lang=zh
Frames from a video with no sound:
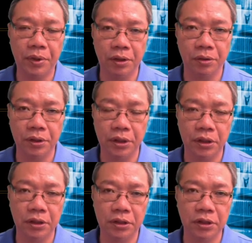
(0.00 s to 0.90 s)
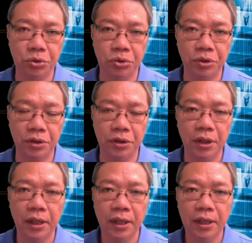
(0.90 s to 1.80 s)
没有那个社
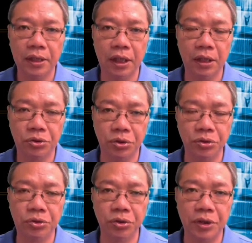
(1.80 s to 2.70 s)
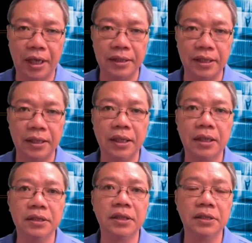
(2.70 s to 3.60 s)
区呃群聚感染的一
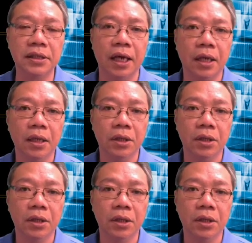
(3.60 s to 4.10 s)
个现象，